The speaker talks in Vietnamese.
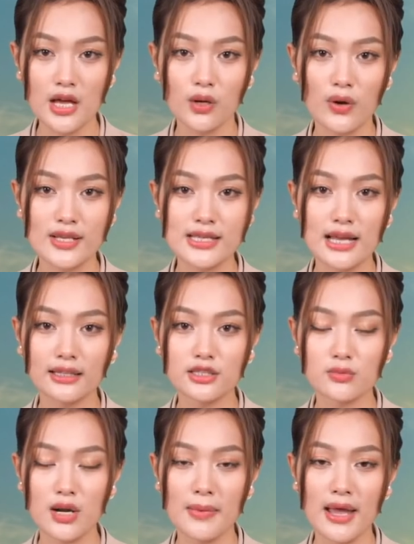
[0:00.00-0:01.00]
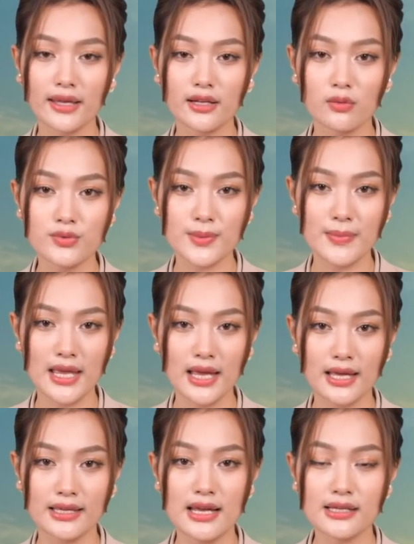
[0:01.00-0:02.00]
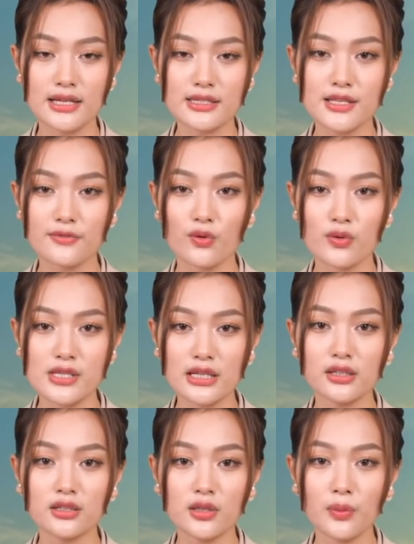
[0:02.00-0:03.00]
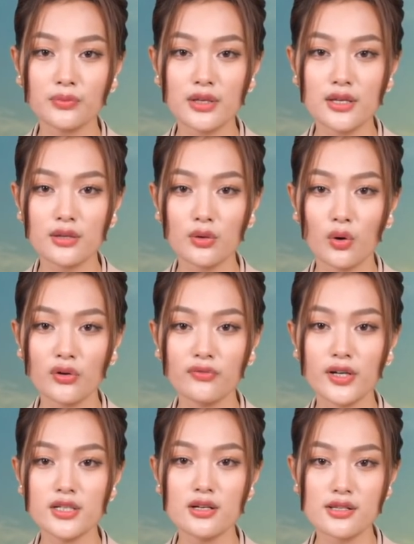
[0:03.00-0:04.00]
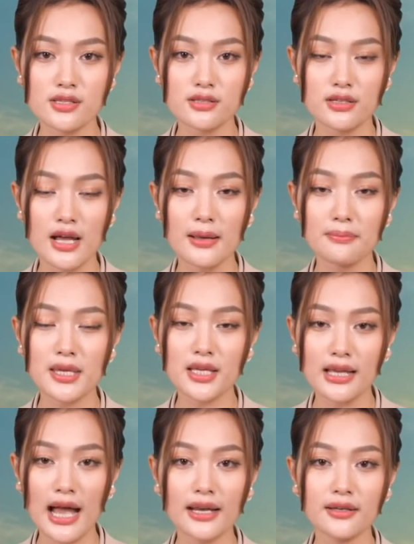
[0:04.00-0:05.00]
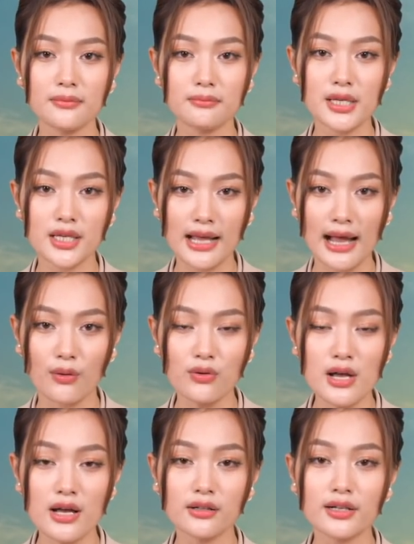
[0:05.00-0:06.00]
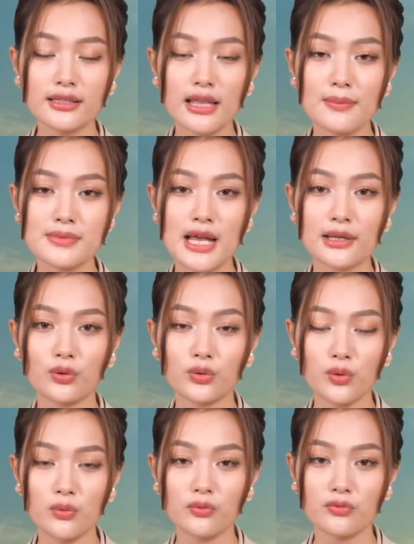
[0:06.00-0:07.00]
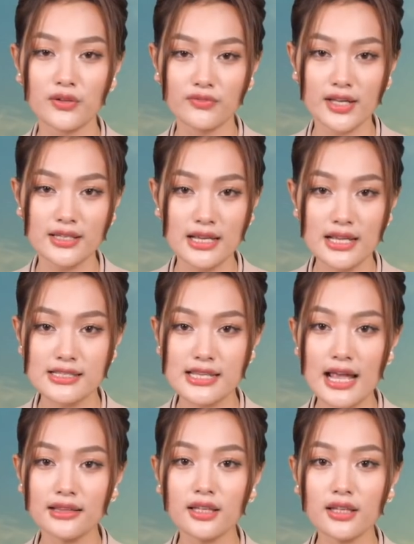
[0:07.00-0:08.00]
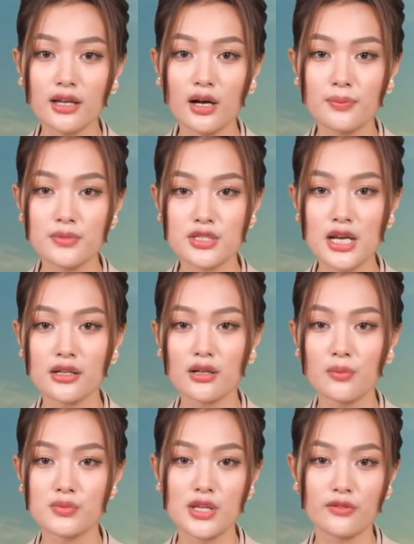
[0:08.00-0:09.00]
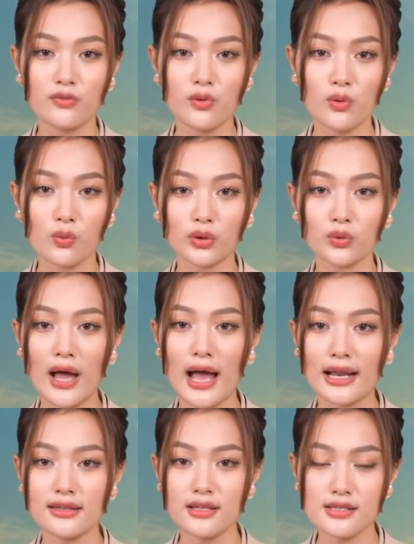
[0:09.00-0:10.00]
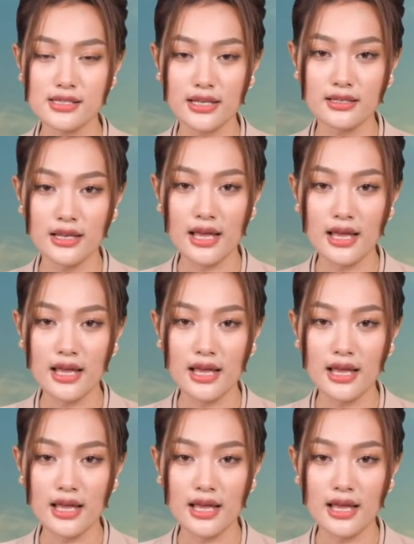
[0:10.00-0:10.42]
Ngoài ra thì trong năm 2022, các dịch vụ xác thực thông tin đối với đương sự, bị can, bị cáo, người tham gia tố tụng vân vân sẽ tích hợp trên cổng dịch vụ của tòa án nhân dân